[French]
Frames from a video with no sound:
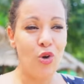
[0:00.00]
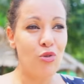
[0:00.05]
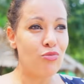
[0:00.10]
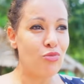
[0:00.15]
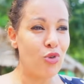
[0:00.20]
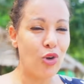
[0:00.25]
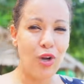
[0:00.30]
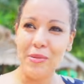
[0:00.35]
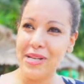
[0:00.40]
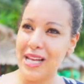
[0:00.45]

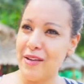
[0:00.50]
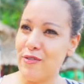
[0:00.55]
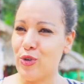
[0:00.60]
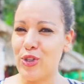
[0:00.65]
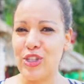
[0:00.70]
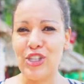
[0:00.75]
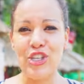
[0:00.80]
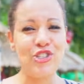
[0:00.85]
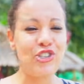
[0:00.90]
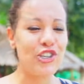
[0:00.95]
Donc, comme il a vu qu'on
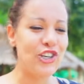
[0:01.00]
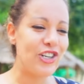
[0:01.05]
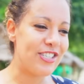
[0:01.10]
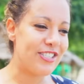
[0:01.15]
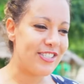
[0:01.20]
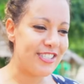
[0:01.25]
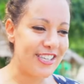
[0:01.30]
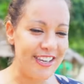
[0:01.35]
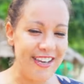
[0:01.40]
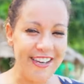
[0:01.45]
était
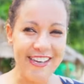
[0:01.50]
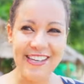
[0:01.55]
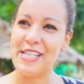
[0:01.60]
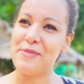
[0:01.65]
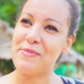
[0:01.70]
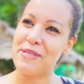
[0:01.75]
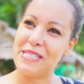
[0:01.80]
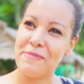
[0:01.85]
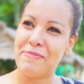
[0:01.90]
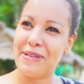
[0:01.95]
stressé, que ça se
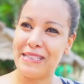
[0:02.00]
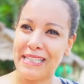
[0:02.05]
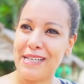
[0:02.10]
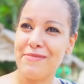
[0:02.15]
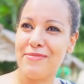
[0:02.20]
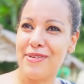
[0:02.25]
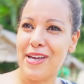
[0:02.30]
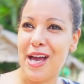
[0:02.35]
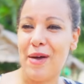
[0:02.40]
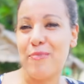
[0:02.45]
passait pas très
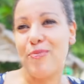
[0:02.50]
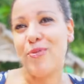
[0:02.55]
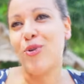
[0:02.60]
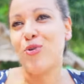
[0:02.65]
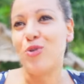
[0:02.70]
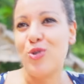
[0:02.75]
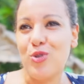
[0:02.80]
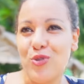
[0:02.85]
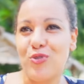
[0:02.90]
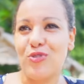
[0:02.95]
bien, un peu dans
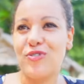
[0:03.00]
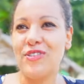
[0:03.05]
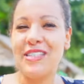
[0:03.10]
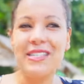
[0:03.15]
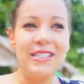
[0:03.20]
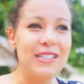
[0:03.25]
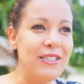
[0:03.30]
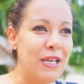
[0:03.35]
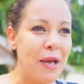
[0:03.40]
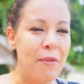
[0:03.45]
notre
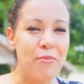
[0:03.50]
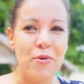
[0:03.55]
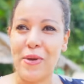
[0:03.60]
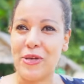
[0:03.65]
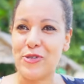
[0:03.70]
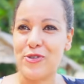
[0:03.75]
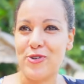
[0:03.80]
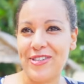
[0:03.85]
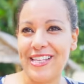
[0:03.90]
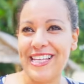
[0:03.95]
vie, un peu
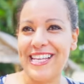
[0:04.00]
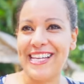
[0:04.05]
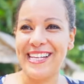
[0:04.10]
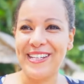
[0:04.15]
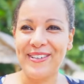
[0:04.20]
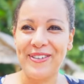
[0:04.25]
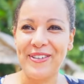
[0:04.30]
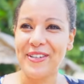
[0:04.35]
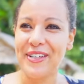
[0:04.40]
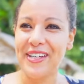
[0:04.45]

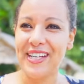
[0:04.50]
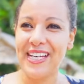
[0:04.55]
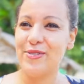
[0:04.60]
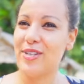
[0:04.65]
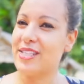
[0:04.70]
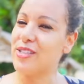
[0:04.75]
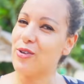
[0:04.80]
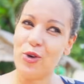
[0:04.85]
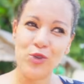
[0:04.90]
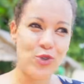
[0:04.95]
personnel, on a
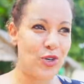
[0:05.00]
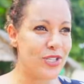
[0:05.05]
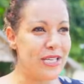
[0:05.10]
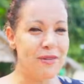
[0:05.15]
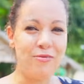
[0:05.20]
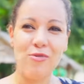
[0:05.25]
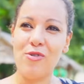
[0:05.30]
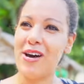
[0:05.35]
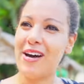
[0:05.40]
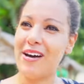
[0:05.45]
dit
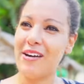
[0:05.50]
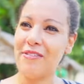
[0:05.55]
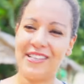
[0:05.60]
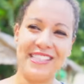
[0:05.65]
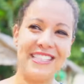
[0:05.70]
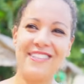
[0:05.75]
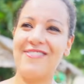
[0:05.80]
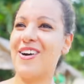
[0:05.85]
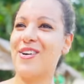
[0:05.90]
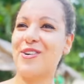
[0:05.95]
rejoignez-moi, faites
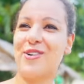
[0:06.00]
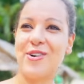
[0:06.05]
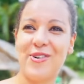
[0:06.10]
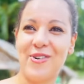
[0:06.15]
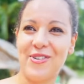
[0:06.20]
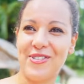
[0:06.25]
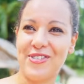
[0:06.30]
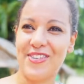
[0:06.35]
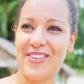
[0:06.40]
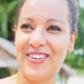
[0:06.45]
des
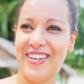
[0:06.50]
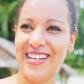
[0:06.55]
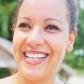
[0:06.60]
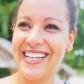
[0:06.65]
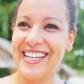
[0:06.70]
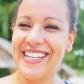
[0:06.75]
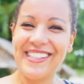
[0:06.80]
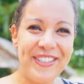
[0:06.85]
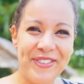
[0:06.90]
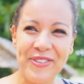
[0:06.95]
vacances,
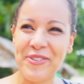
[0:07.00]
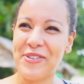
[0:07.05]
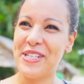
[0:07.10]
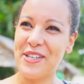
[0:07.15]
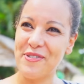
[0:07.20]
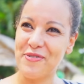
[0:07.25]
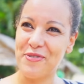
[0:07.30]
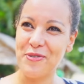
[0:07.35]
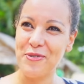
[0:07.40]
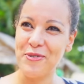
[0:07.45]

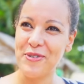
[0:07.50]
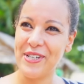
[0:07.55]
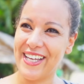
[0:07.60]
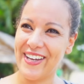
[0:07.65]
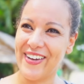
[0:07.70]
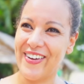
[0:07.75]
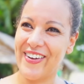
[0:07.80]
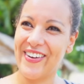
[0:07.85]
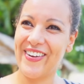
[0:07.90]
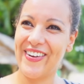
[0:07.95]
détendez-vous. Et...
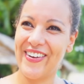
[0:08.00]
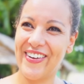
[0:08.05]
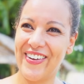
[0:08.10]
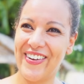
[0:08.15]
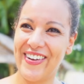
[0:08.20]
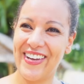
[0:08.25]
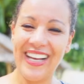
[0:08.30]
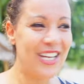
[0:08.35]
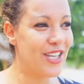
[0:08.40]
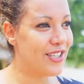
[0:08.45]
Juste des
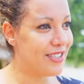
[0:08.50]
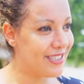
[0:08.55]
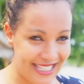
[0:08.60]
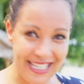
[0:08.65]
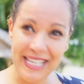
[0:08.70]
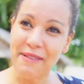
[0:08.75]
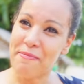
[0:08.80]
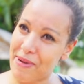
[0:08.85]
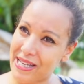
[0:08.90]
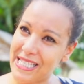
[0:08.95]
vacances C'était
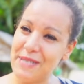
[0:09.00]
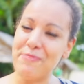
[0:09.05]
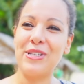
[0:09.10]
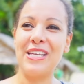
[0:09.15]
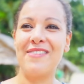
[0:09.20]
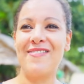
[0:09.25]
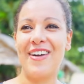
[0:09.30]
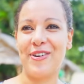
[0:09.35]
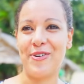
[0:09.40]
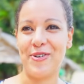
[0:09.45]
parti pour des
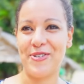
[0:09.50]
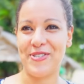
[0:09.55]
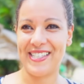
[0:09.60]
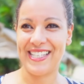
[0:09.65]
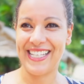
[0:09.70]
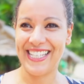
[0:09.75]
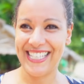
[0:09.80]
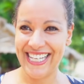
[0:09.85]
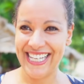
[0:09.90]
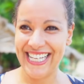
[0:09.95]
vacances.
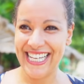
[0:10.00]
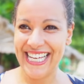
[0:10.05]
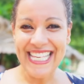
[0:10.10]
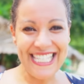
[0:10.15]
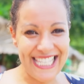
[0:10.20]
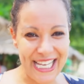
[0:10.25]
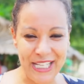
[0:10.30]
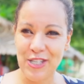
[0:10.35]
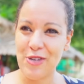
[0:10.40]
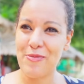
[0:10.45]

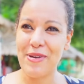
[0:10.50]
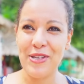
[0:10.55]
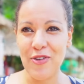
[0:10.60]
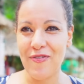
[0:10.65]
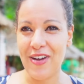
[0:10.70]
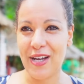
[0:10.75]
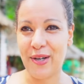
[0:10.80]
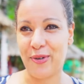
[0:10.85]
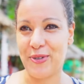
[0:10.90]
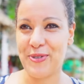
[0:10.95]
Cinq semaines de
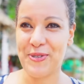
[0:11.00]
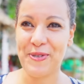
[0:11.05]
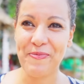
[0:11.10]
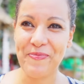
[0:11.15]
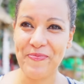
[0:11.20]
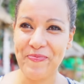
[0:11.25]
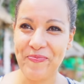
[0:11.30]
vacances.